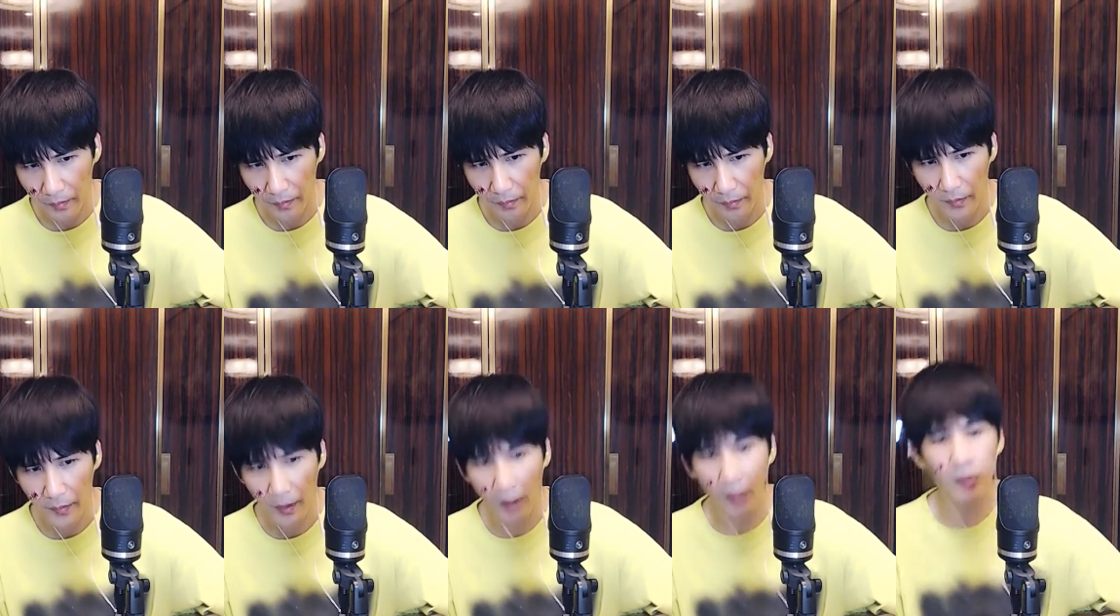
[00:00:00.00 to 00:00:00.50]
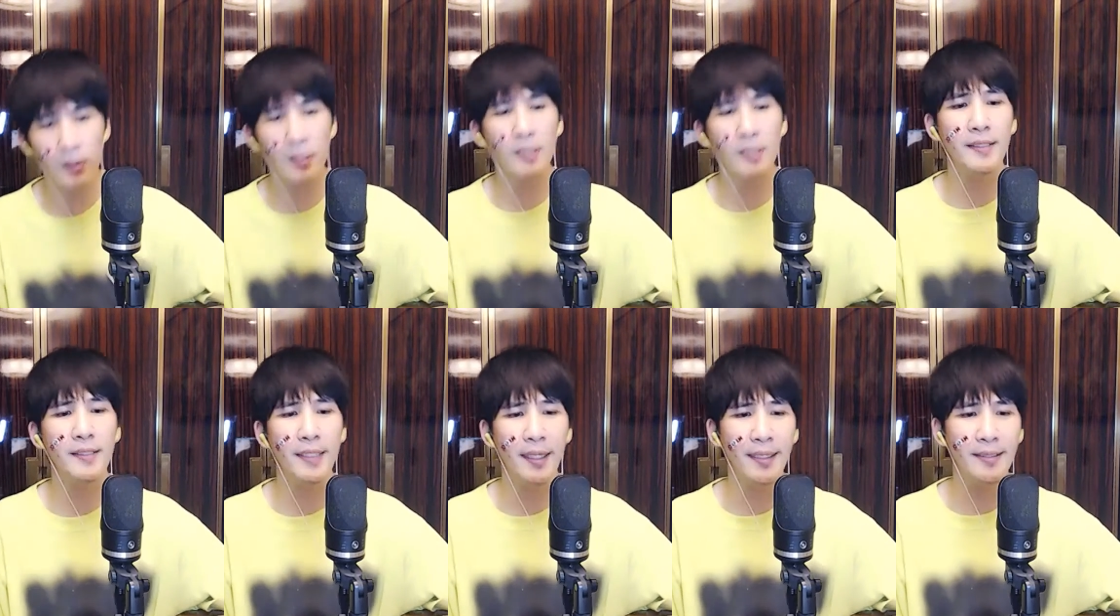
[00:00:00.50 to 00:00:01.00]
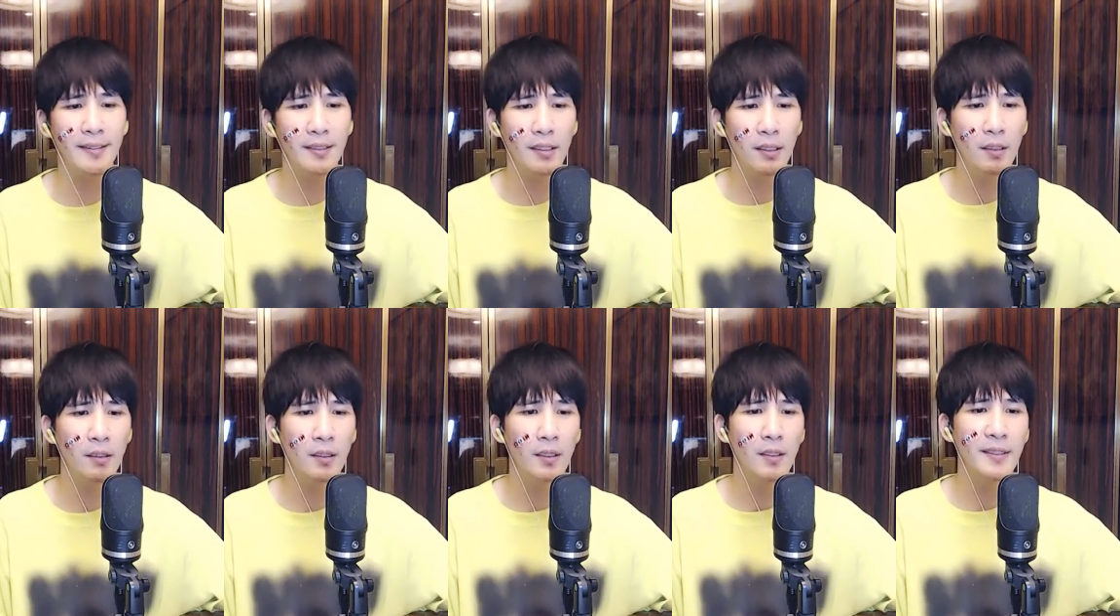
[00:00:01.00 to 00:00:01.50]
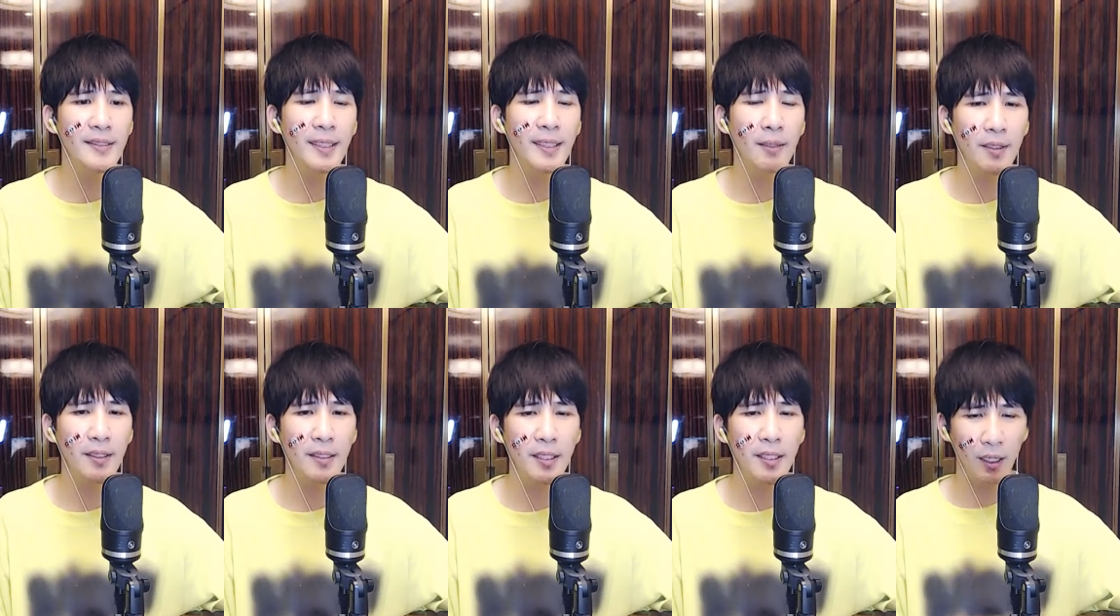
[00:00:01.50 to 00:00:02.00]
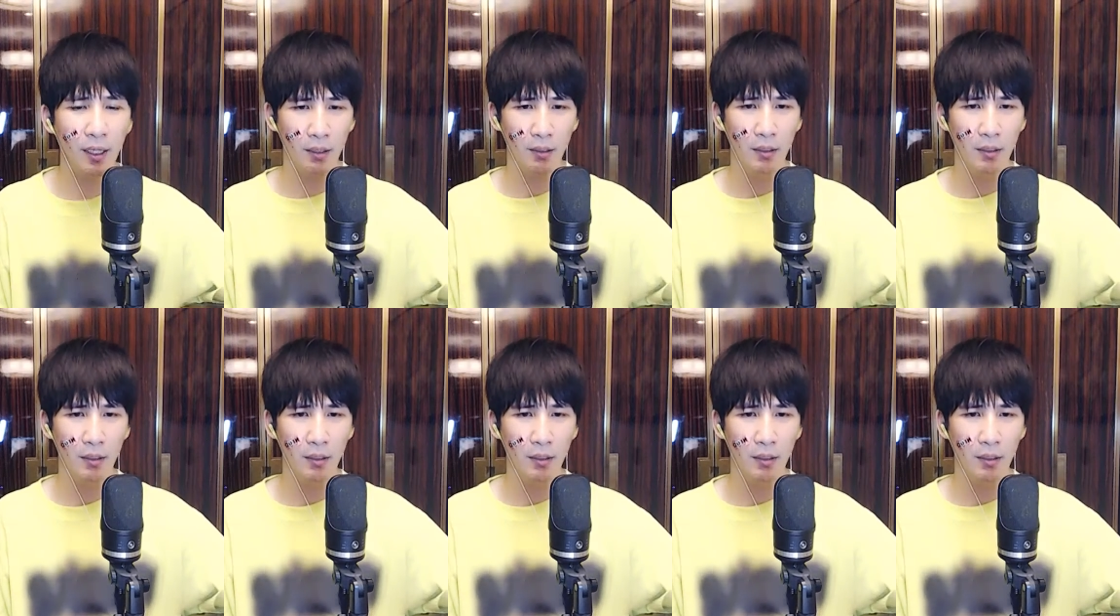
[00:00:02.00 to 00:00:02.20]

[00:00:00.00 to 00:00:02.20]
哦，听着这还行，吓我一跳，